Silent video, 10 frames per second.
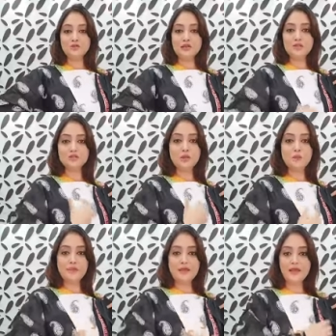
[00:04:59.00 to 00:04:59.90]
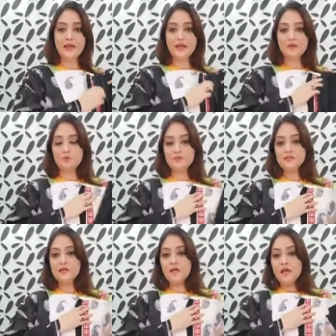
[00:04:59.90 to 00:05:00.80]
তো যার জন্য আমরা এই এগারো পিস
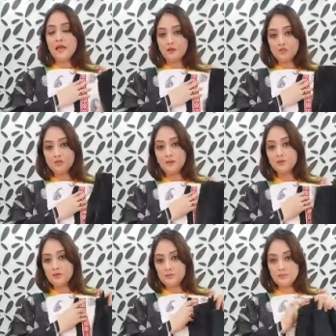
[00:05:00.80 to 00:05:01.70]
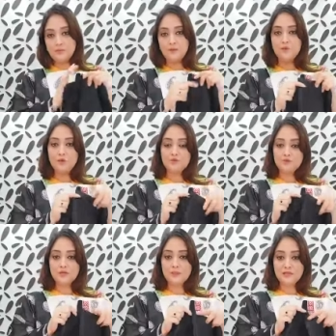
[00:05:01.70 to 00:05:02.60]
এগারো জন আপনাকে দিতে পারবো
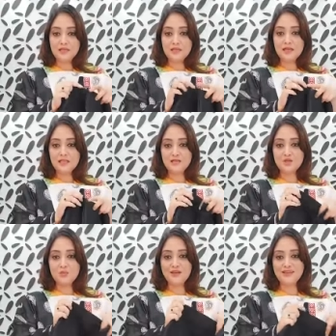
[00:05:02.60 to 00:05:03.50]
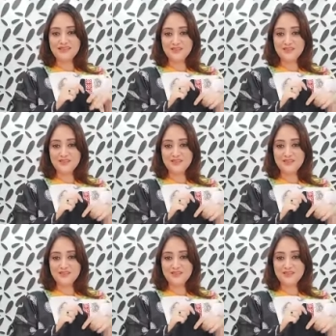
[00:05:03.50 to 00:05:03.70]
অবশ্যই আপনারা জানেন কালকে সবাই এটা